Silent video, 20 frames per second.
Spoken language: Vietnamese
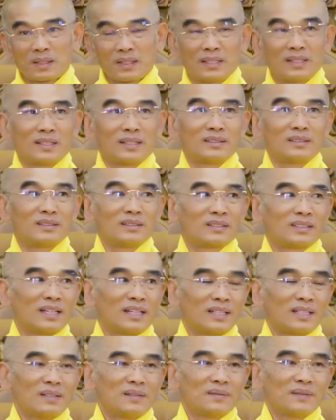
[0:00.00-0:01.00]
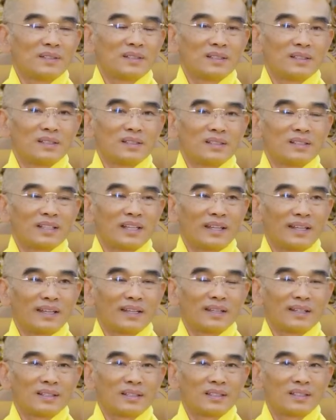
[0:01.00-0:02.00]
Vậy là vừa thấy vừa
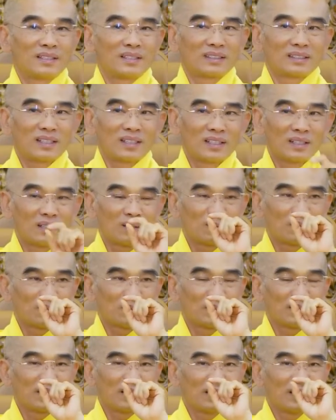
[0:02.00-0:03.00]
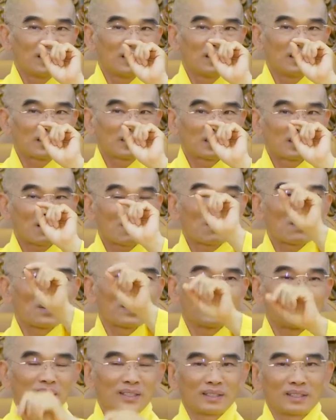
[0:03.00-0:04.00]
nghe. Tới hồi mà quý vị đi sâu
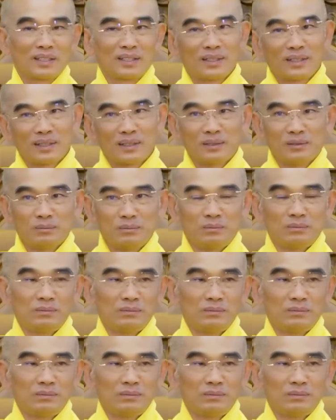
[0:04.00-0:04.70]
vào thiền định á,